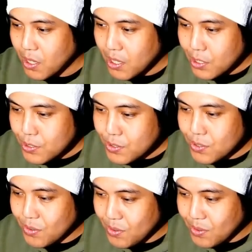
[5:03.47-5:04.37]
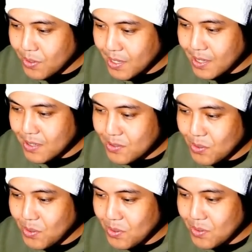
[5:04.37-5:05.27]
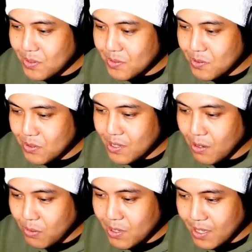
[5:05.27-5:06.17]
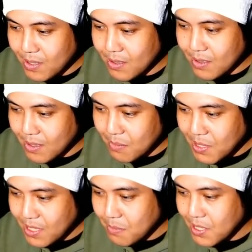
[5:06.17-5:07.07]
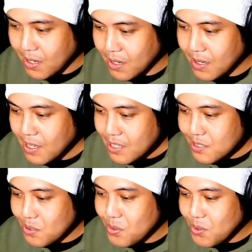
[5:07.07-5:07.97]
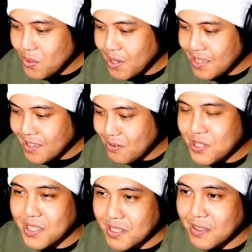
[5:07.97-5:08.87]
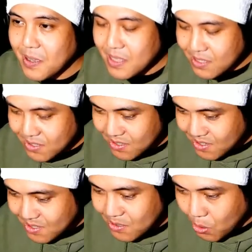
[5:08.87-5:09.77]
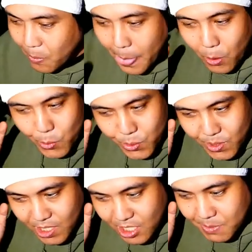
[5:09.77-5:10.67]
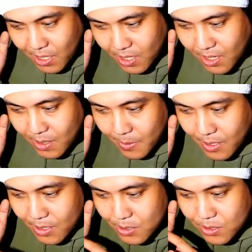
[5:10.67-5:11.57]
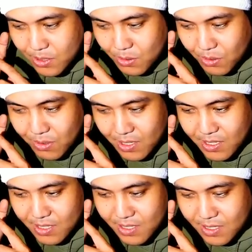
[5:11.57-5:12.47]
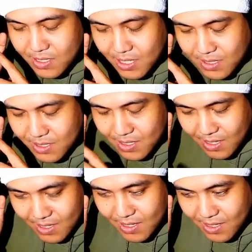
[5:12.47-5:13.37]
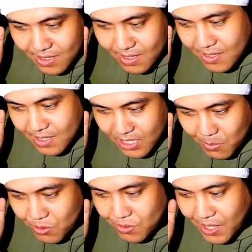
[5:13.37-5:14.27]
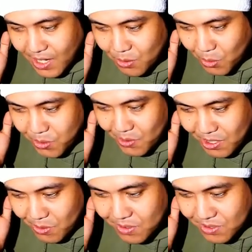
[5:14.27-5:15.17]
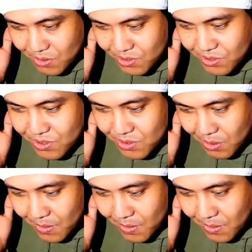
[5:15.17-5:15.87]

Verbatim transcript: その映像録画を切って見てみたら、その動画1個しかないです。でずっと音聞いてみたら、その建物の中の音も聞こえるんですよ。ずっと